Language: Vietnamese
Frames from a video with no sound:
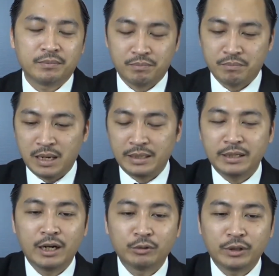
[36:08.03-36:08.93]
mà
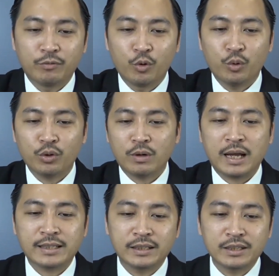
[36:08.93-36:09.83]
nhiều tỷ phú đô
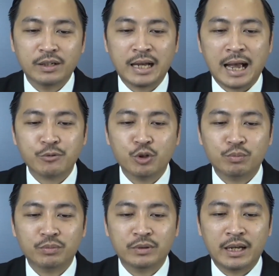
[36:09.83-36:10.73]
la trên thế giới áp dụng
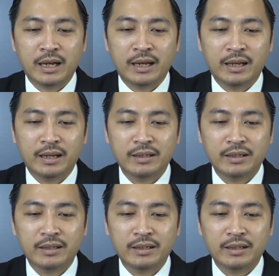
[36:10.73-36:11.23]
để